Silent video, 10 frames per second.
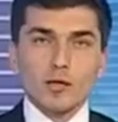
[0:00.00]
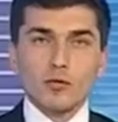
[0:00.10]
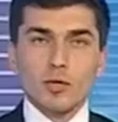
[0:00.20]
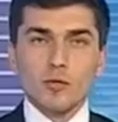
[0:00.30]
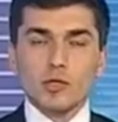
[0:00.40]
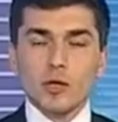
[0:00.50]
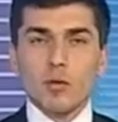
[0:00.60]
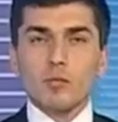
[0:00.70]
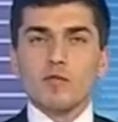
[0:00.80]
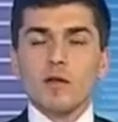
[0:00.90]
Другим
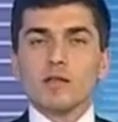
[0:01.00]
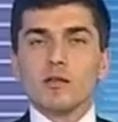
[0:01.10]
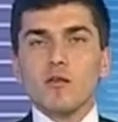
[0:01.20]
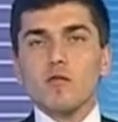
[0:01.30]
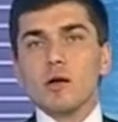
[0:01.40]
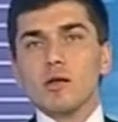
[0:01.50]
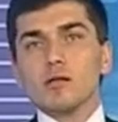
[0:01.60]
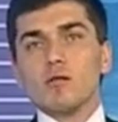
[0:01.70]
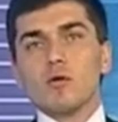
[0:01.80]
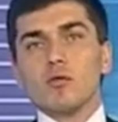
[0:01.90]
темам. 20 мая
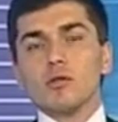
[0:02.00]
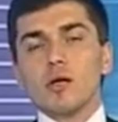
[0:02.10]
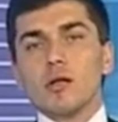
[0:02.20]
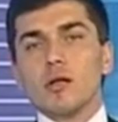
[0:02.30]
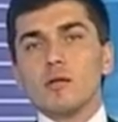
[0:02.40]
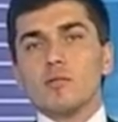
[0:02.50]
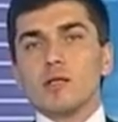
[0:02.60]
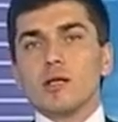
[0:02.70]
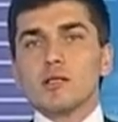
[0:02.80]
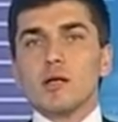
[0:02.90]
этого года рядом
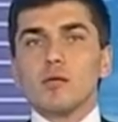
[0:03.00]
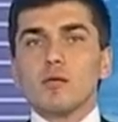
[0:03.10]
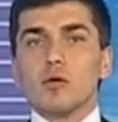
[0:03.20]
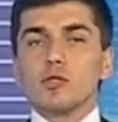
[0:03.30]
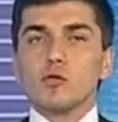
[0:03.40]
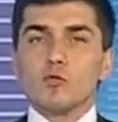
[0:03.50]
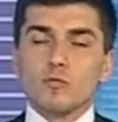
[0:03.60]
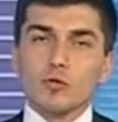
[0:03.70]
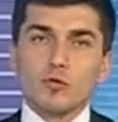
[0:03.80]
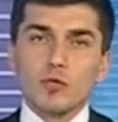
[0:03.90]
со зданием
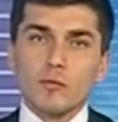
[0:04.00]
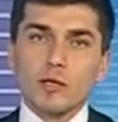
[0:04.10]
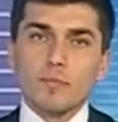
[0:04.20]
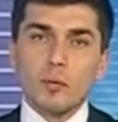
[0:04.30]
службы судебных